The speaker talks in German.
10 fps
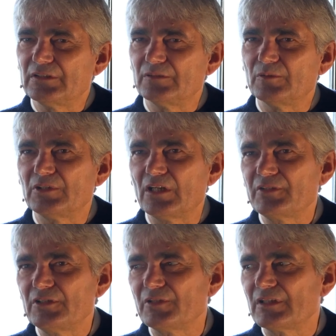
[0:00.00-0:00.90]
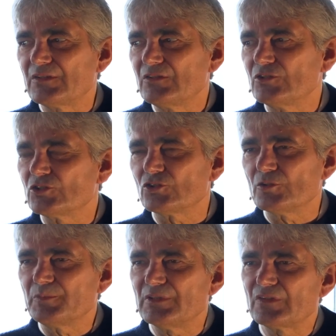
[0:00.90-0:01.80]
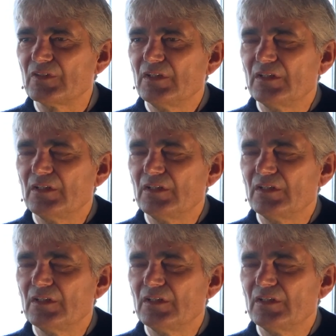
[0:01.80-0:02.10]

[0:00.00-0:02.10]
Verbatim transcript: Also man darf ja nicht vergessen, die Stubnitz